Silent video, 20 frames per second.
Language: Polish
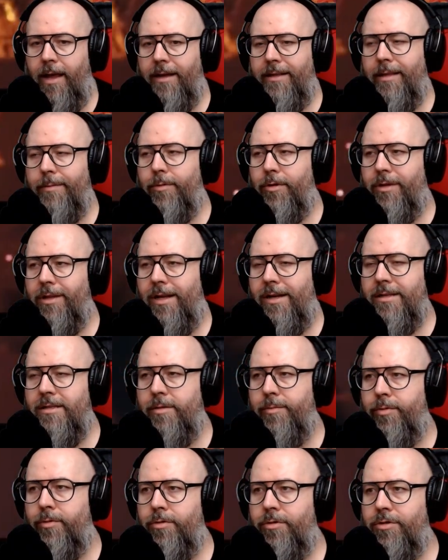Tak, te mortale
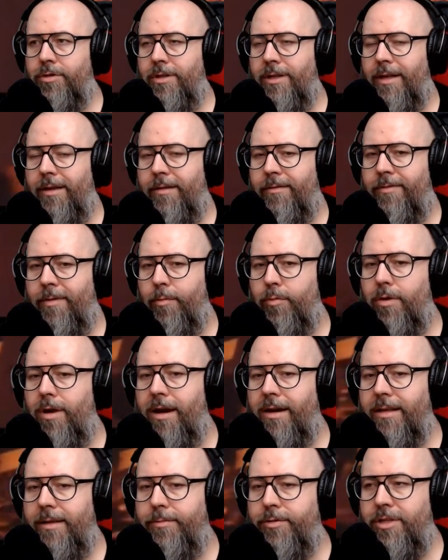są połączone
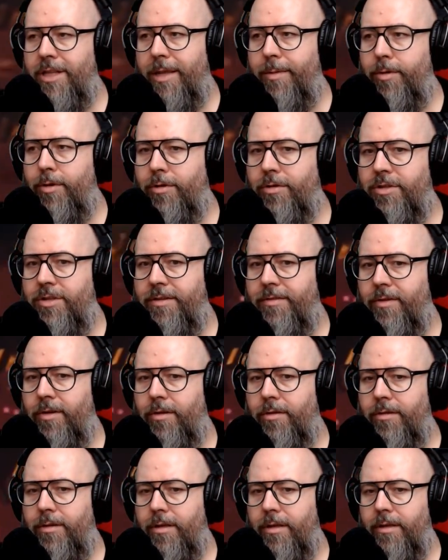fabularnie, przynajmniej od
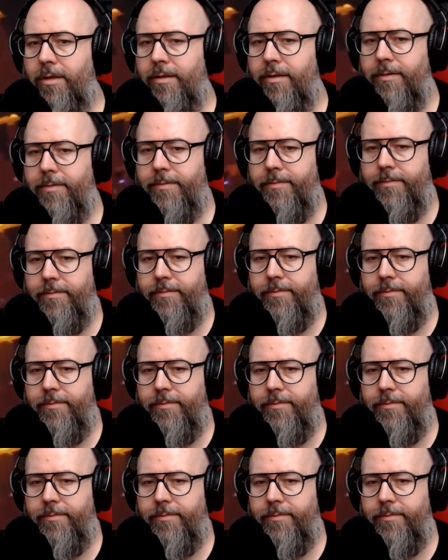dziewiątki.